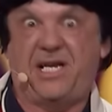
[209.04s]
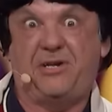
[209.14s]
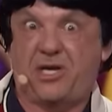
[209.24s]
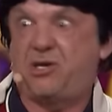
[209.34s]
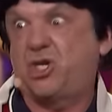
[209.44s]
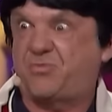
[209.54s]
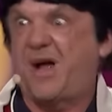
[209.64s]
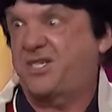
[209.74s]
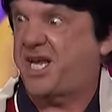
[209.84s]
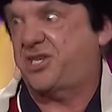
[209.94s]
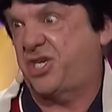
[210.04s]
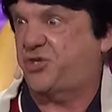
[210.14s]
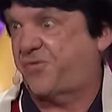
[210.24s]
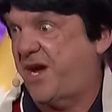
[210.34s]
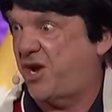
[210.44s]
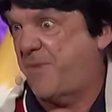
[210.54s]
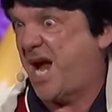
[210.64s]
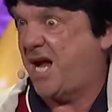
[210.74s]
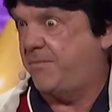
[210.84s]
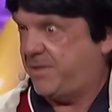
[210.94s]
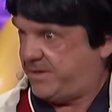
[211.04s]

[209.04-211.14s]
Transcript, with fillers: des de là, je pense qu'il a assez de se faire de même.